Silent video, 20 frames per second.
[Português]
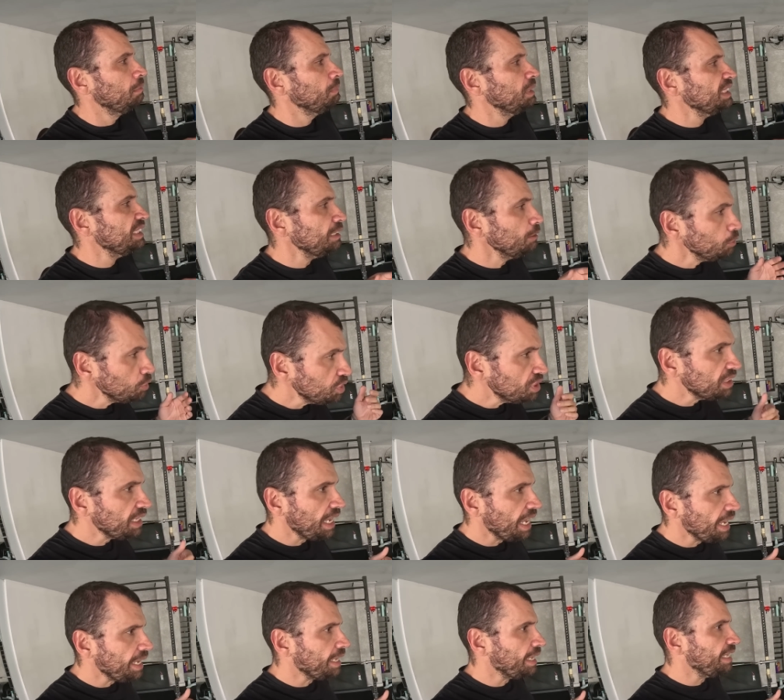Mestre Lu
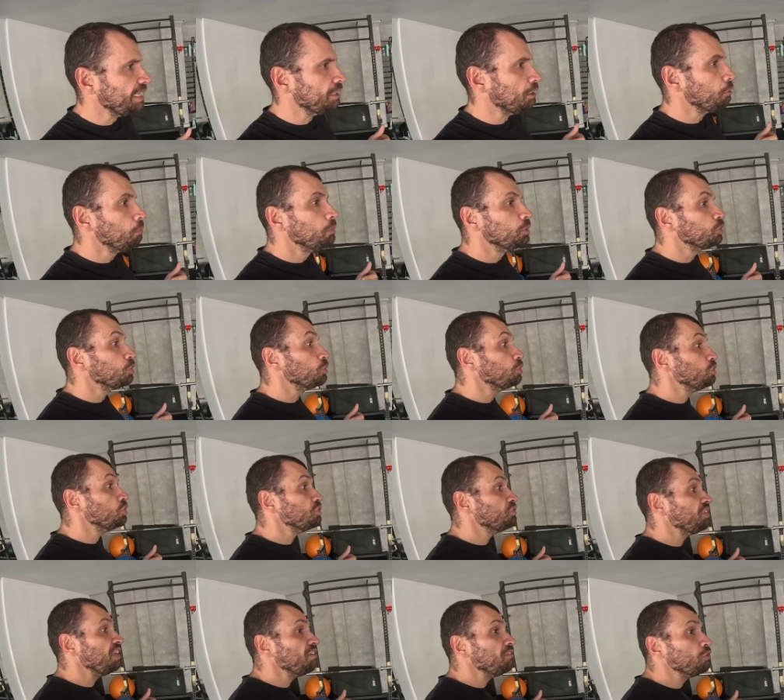segue entre o mundo
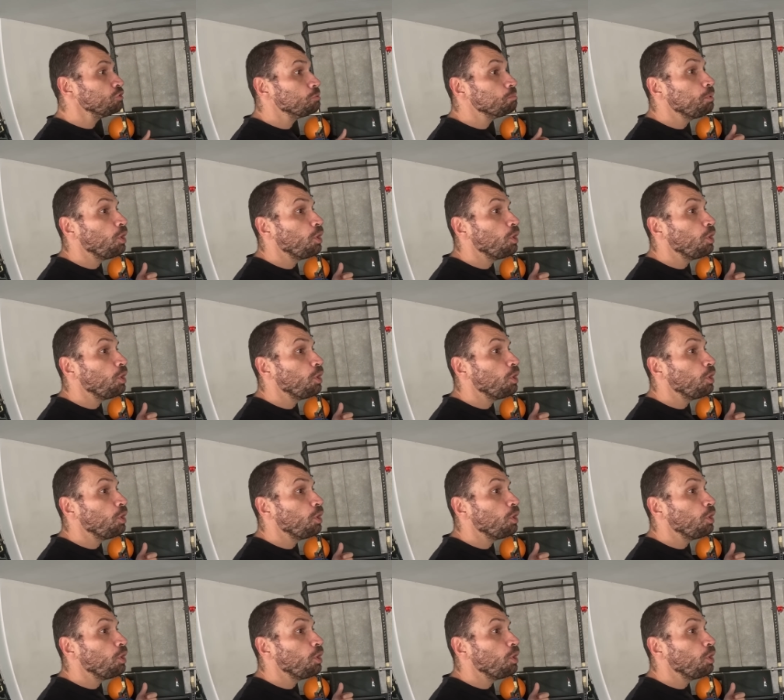dos vivos,